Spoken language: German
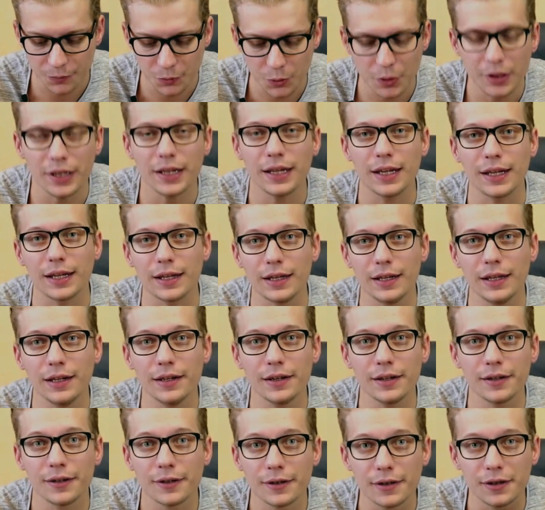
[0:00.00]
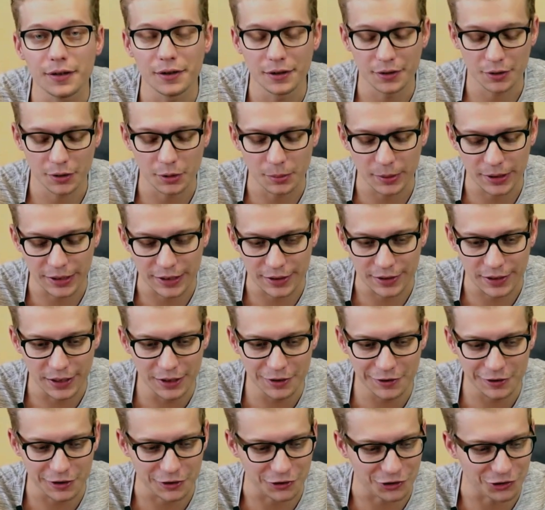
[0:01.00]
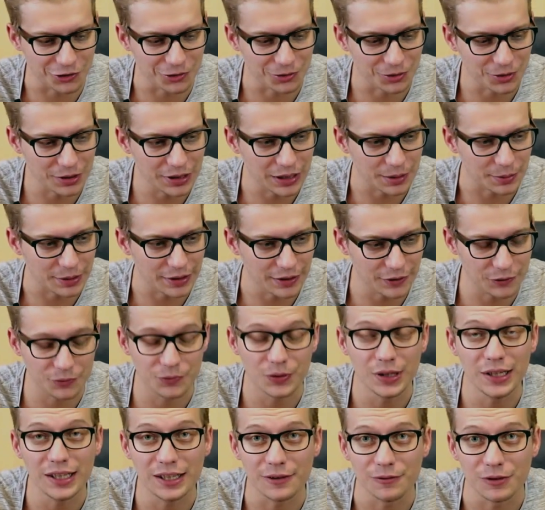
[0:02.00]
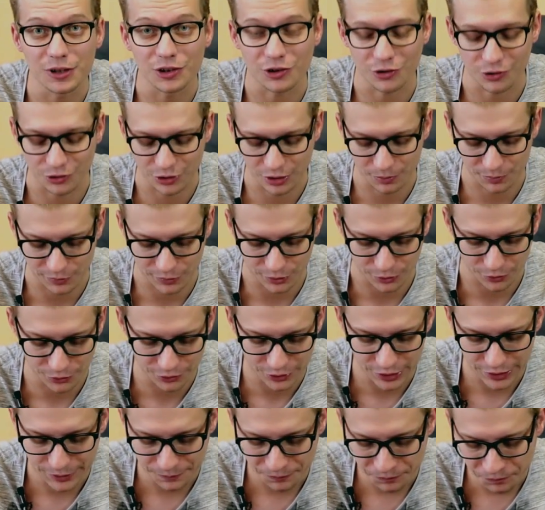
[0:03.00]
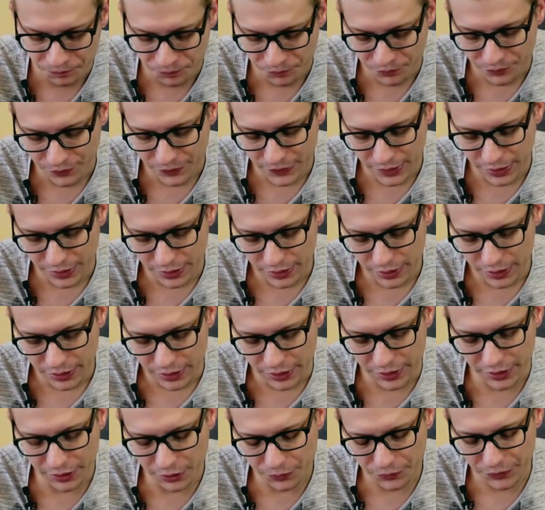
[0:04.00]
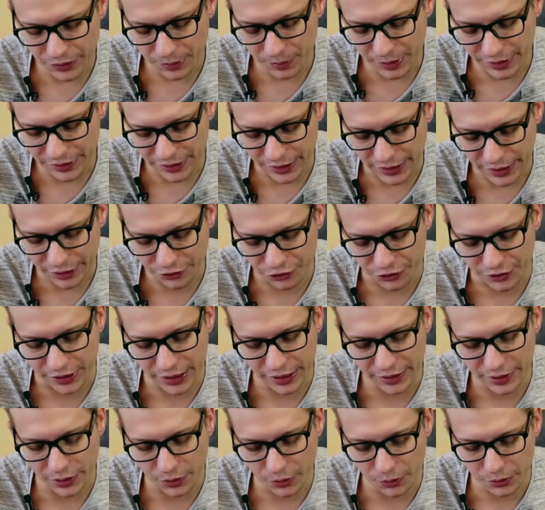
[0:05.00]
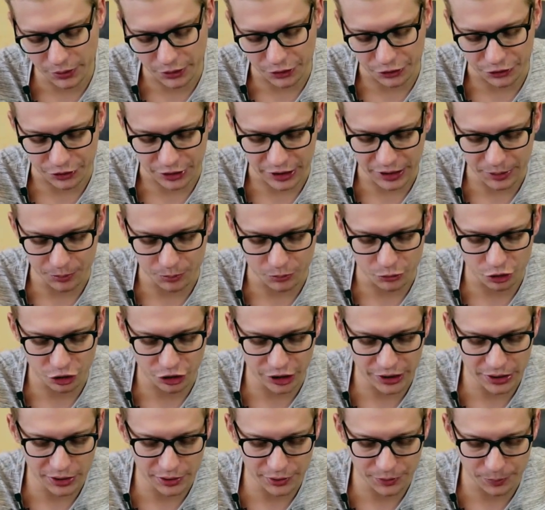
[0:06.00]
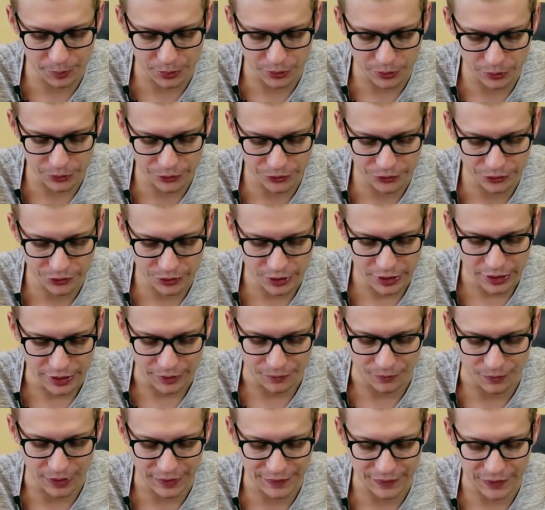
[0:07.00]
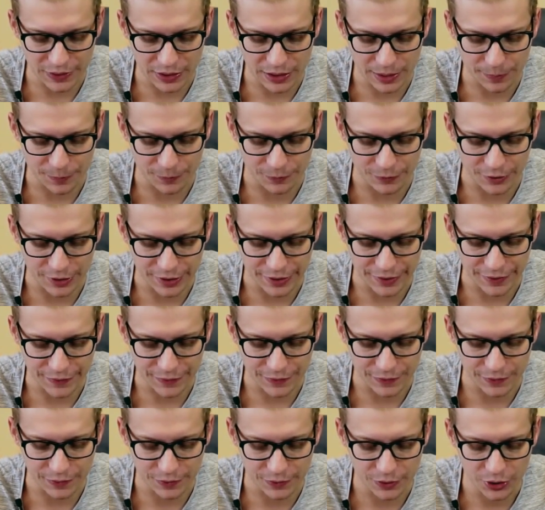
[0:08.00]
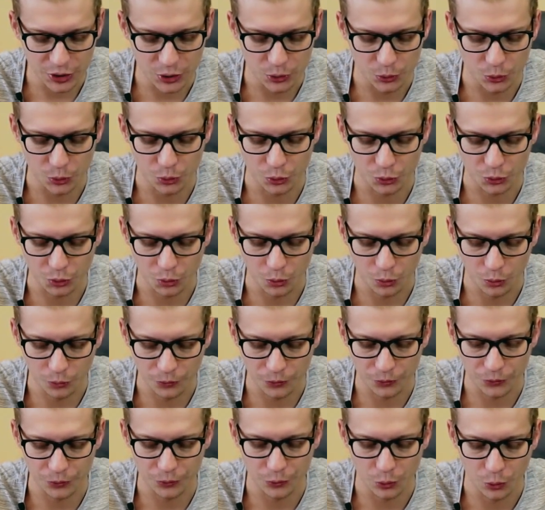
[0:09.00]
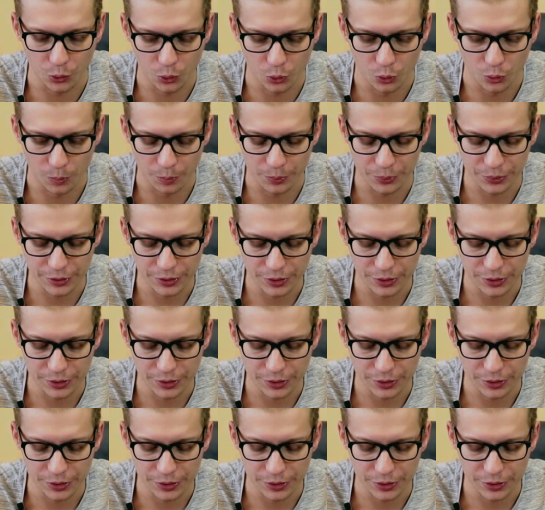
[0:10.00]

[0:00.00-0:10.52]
wurde ich hier über den Tisch gezogen, aber das finden wir zusammen raus. Hier auf dem Etikett steht auch geschrieben Shield Plus wasserabweisend hydrophob.